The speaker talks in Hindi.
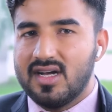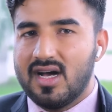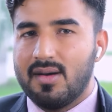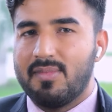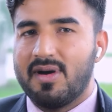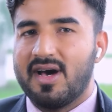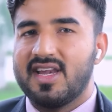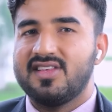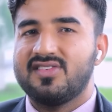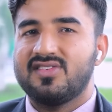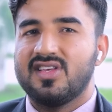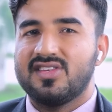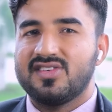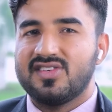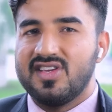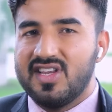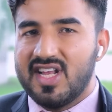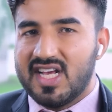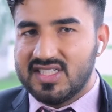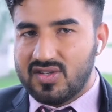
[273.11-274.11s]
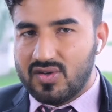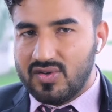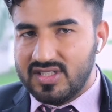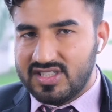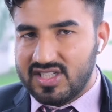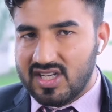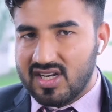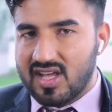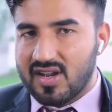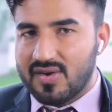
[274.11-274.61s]
हमारे से इसकी
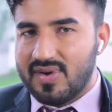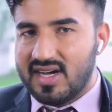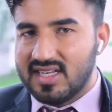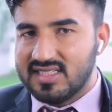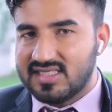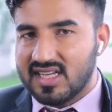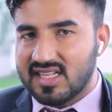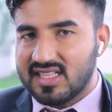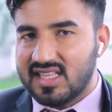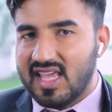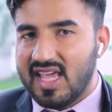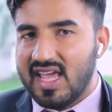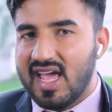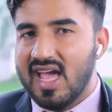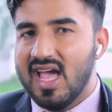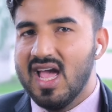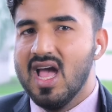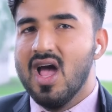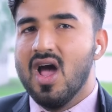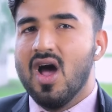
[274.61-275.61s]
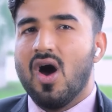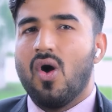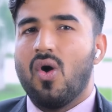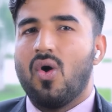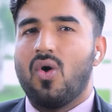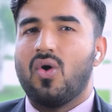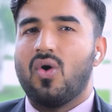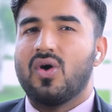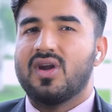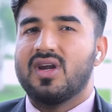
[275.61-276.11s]
रिजर्वेशन करवा सकते हैं
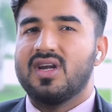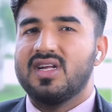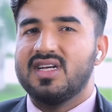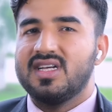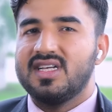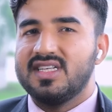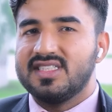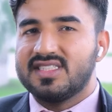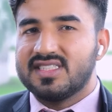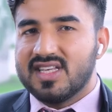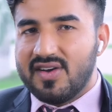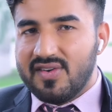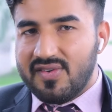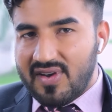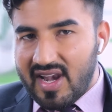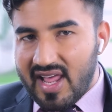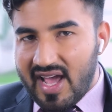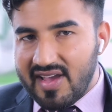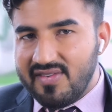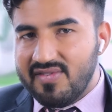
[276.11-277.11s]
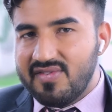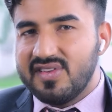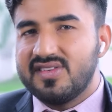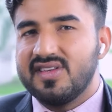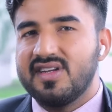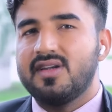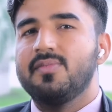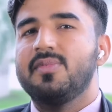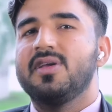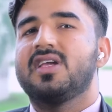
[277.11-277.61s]
और इसका लाइव
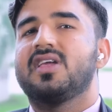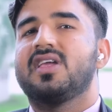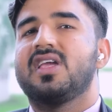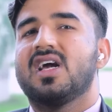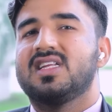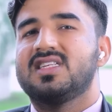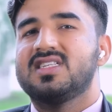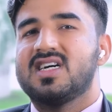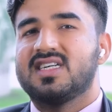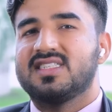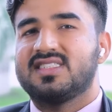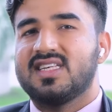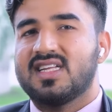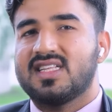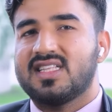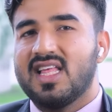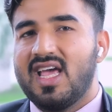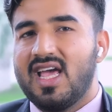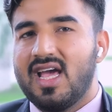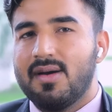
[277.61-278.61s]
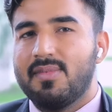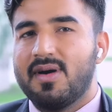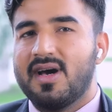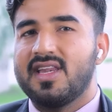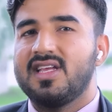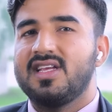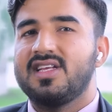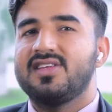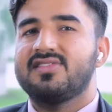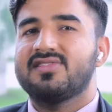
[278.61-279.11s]
विज़िट भी किया जा सकता है
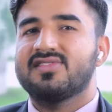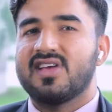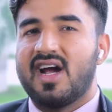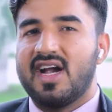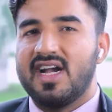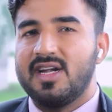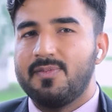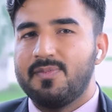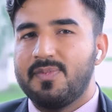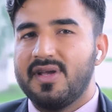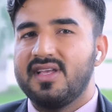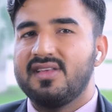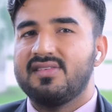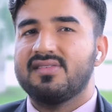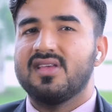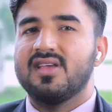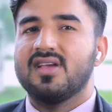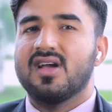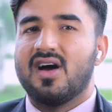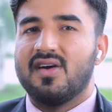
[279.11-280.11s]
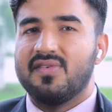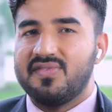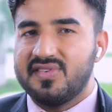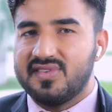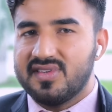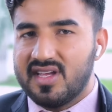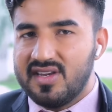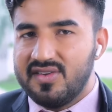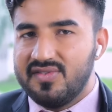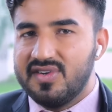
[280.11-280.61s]
हमारी साइट पे इसकी काफ़ी
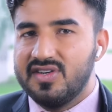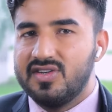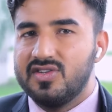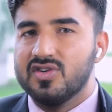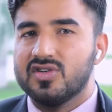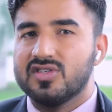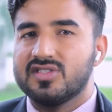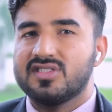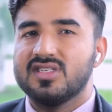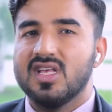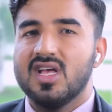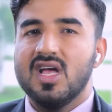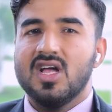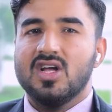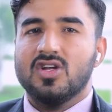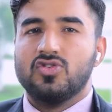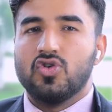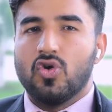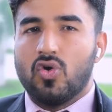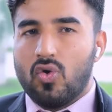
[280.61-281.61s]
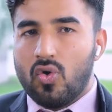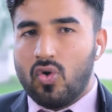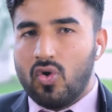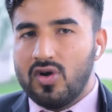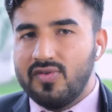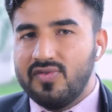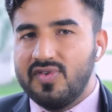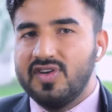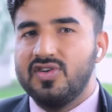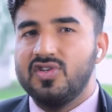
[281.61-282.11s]
सारी वीडियोस जो
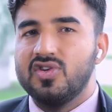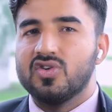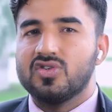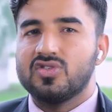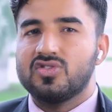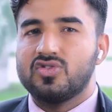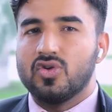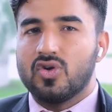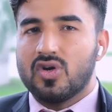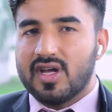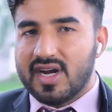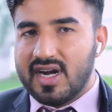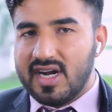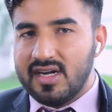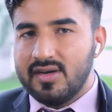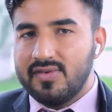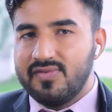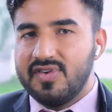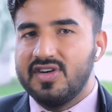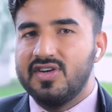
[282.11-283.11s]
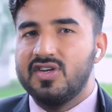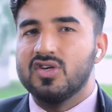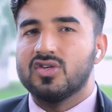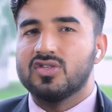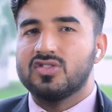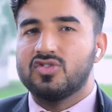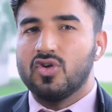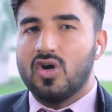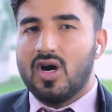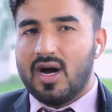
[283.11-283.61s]
ओल्ड वीडियोस जो करंट
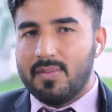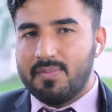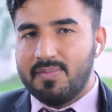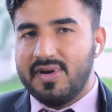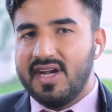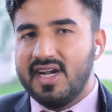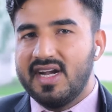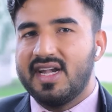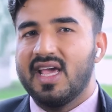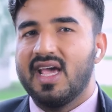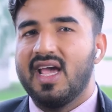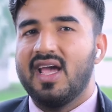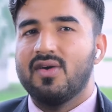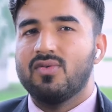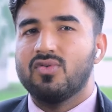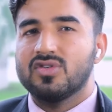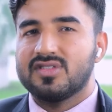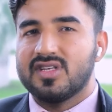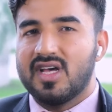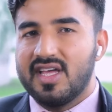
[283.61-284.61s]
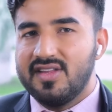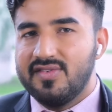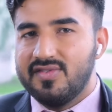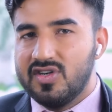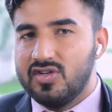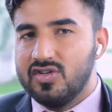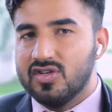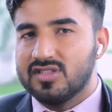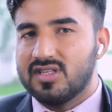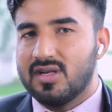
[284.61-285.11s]
वीडियोस जो अपडेट है वो सारी
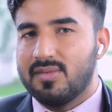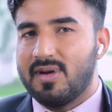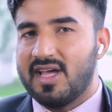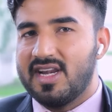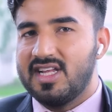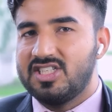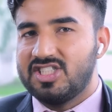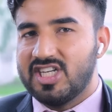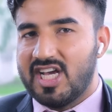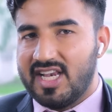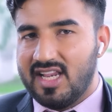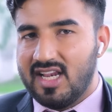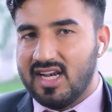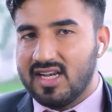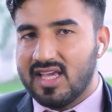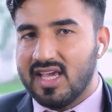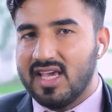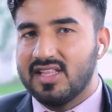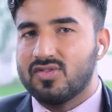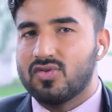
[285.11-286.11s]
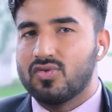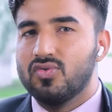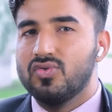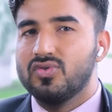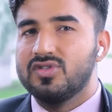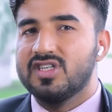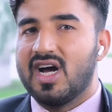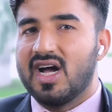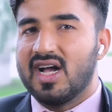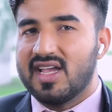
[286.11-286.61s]
वीडियोस हमारे चैनल के थ्रू
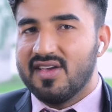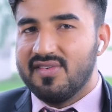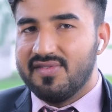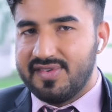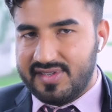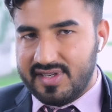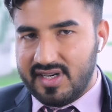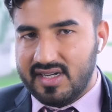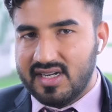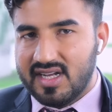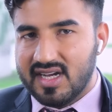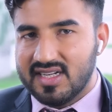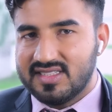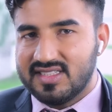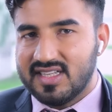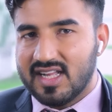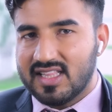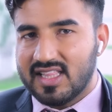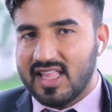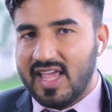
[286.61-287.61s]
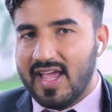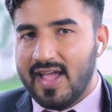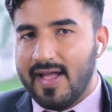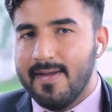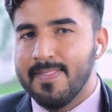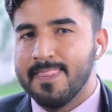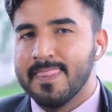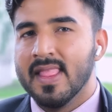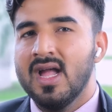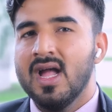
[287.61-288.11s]
जाके विज़िट कर सकते हैं